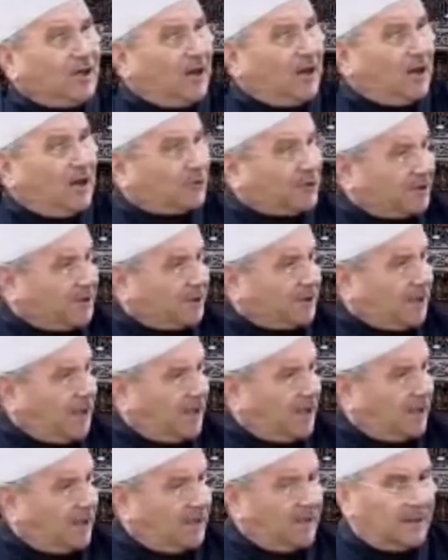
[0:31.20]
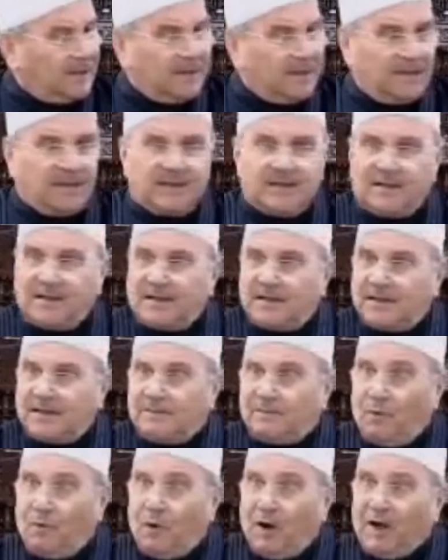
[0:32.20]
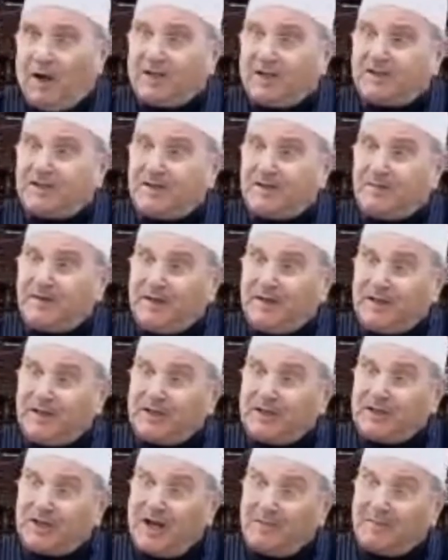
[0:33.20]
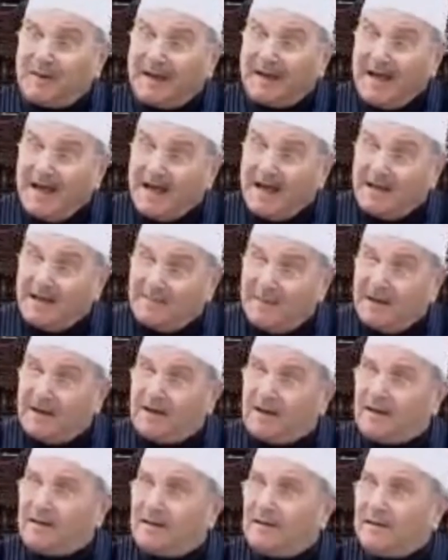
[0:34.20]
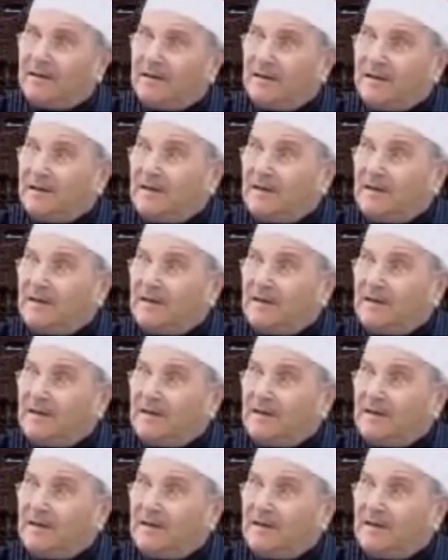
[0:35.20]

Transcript: الشرق أوسطية محجبة حجاب كامل